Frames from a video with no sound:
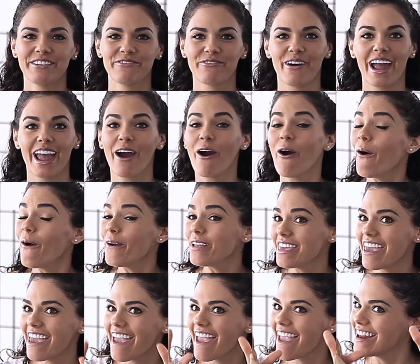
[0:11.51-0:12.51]
fue,
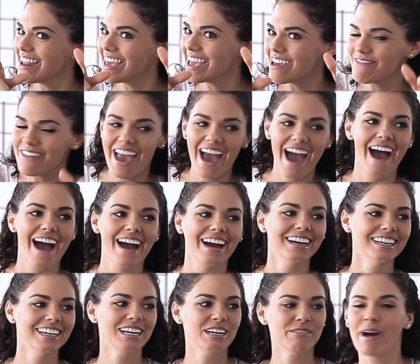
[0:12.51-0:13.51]
oye Lidia,
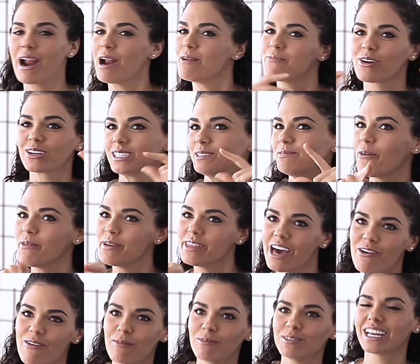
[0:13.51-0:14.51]
para el próximo
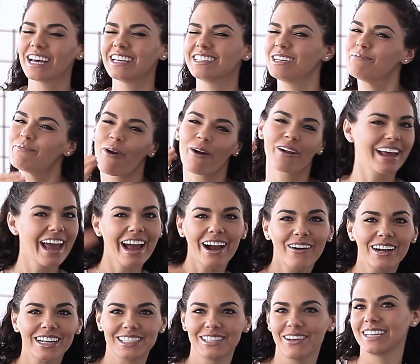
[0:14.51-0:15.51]
video vamos a decir por qué
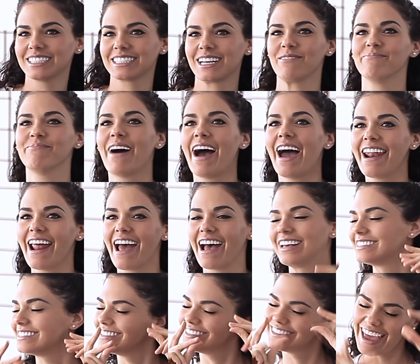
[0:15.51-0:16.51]
coleccionas
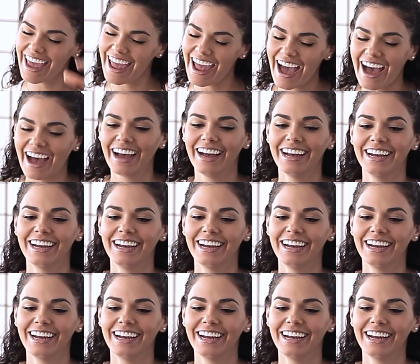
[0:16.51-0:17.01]
campanas, yeah.